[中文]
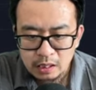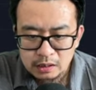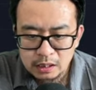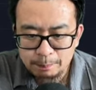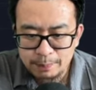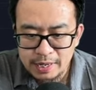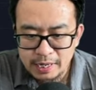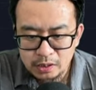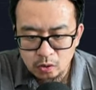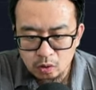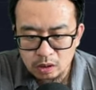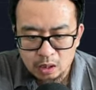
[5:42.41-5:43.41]
那必然
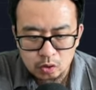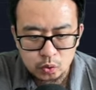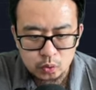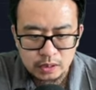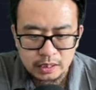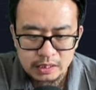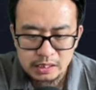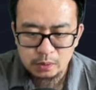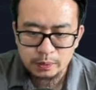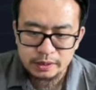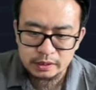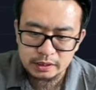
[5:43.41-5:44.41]
有老鼠仓，意
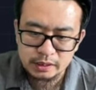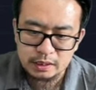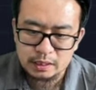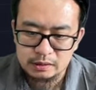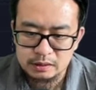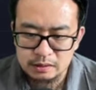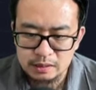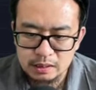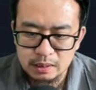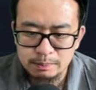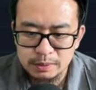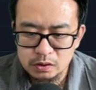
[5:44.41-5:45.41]
味着这个行情呢
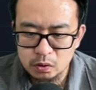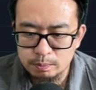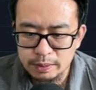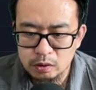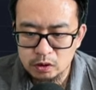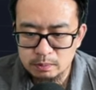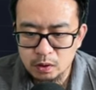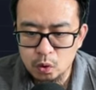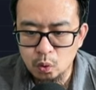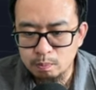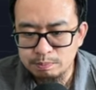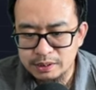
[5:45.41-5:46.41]
根本就没有什么
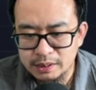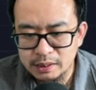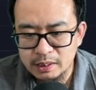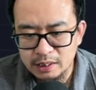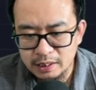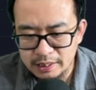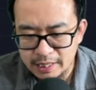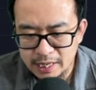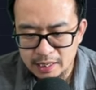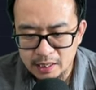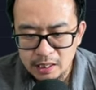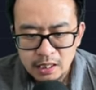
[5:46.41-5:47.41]
公平可言
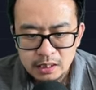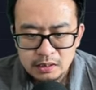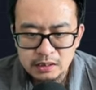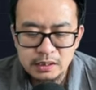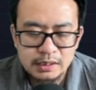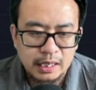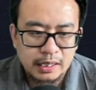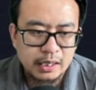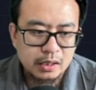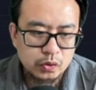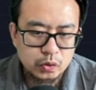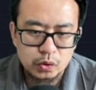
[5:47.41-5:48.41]
啊。你想
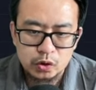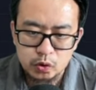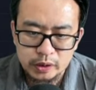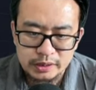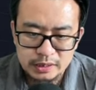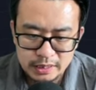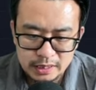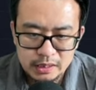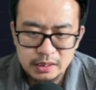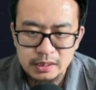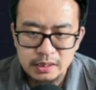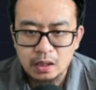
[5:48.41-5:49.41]
要去赚钱，
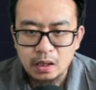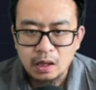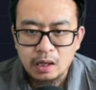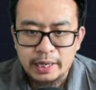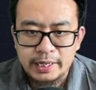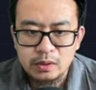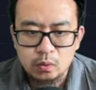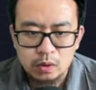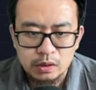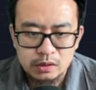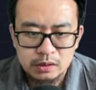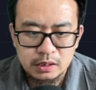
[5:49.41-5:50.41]
你想要，哎，
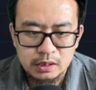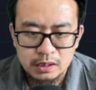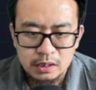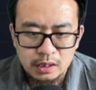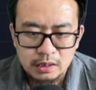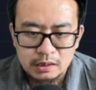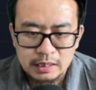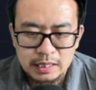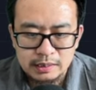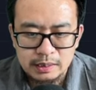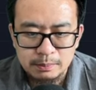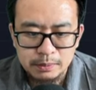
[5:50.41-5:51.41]
我这个
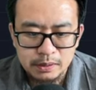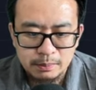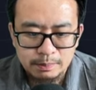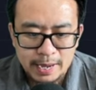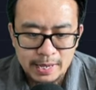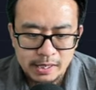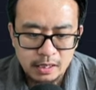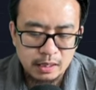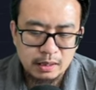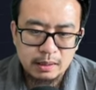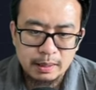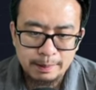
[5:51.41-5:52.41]
看能不能买一
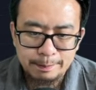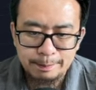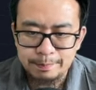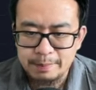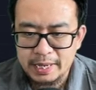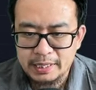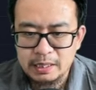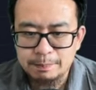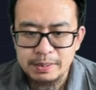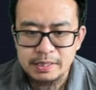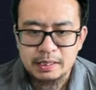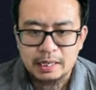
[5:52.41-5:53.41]
个。买一个
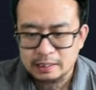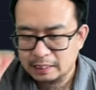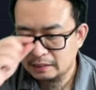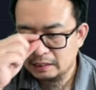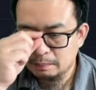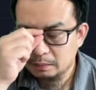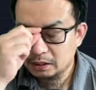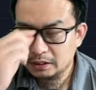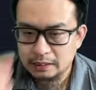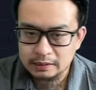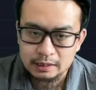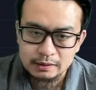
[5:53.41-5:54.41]
币啊，看能不能
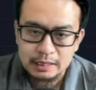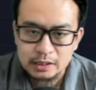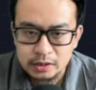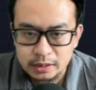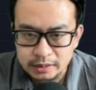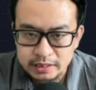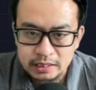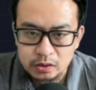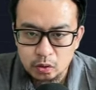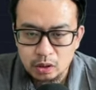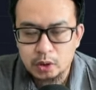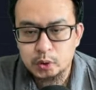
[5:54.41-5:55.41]
上涨。但是呢，人家
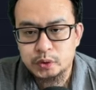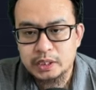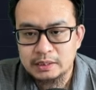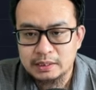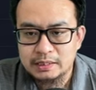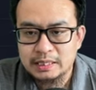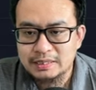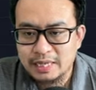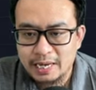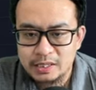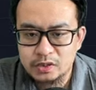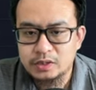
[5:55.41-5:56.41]
有老鼠仓的，那
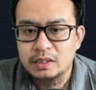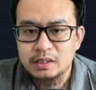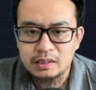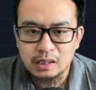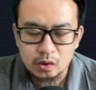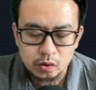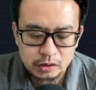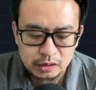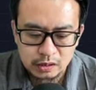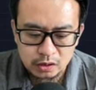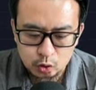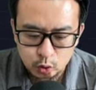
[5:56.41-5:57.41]
才是能够
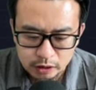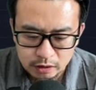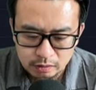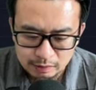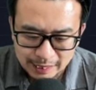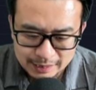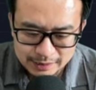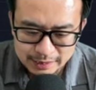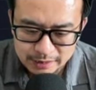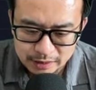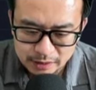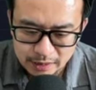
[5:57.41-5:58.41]
真正赚到大
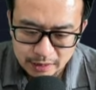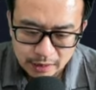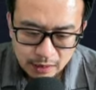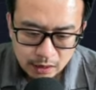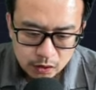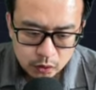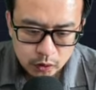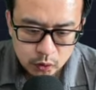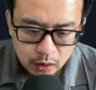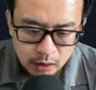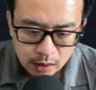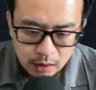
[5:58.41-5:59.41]
钱的人啊。所以
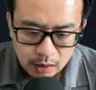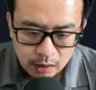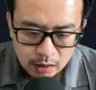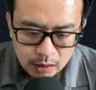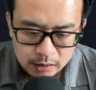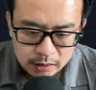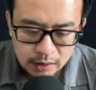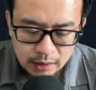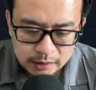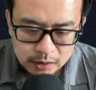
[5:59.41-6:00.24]
说，呃，整个行